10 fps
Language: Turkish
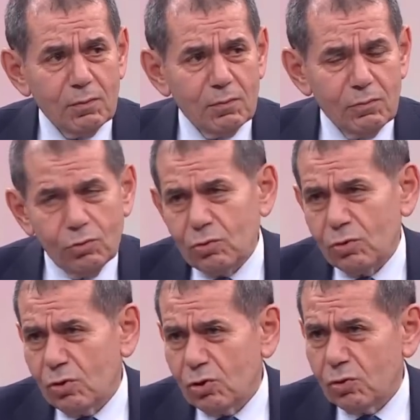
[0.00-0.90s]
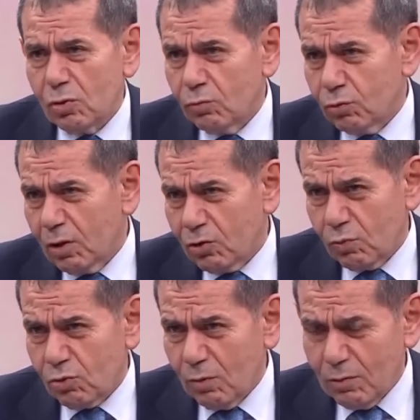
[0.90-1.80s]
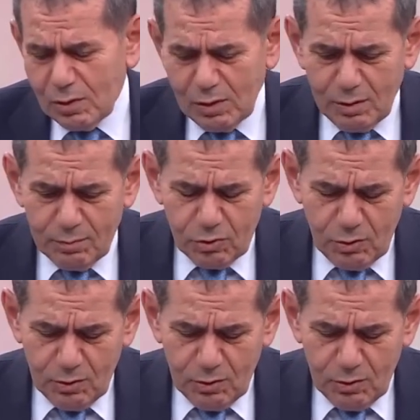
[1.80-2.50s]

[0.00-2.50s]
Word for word: Bugünkü iş değil bu. Geçmişten beri gelen bir şey.